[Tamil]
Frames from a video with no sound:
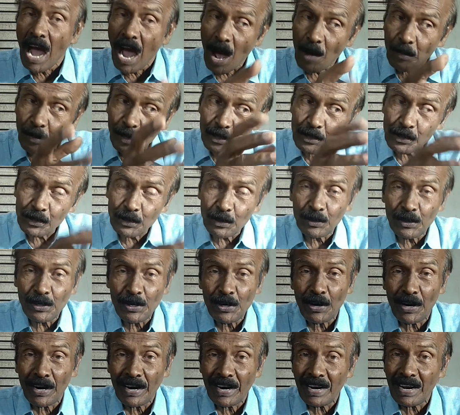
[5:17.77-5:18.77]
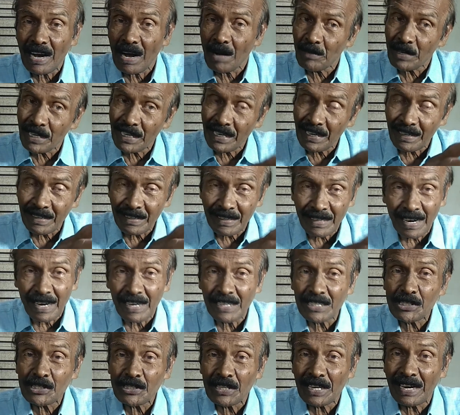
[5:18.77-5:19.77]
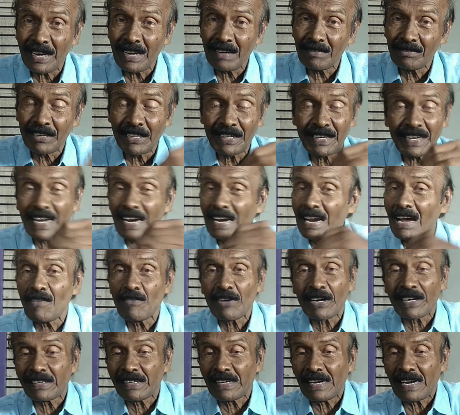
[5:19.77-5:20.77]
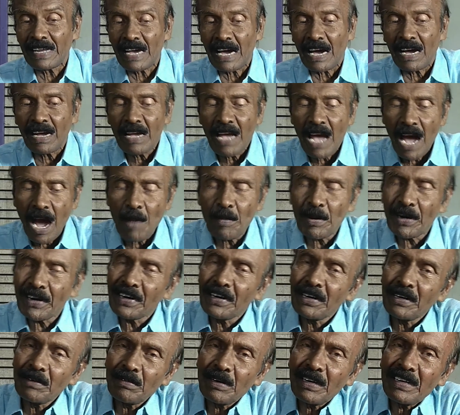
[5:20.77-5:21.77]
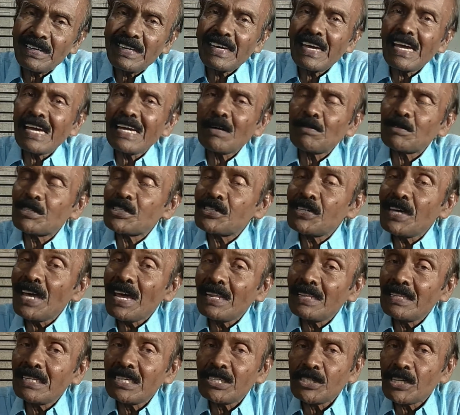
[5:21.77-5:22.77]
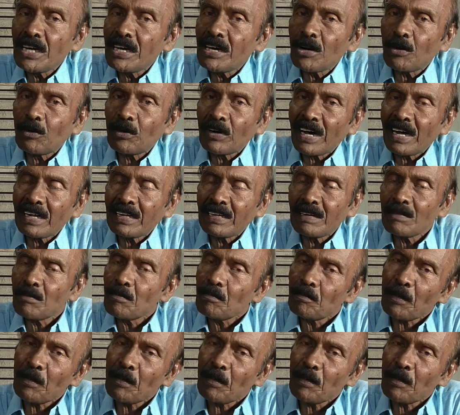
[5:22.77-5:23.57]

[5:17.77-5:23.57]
அப்புறம் ஸ்டுடியோ அமைக்கிறதுக்கான செலவு எல்லாம் வருது இல்லையா அப்போ ரெண்டு பேரும் ஏன் நம்ம சேர்ந்து செய்யக்கூடாது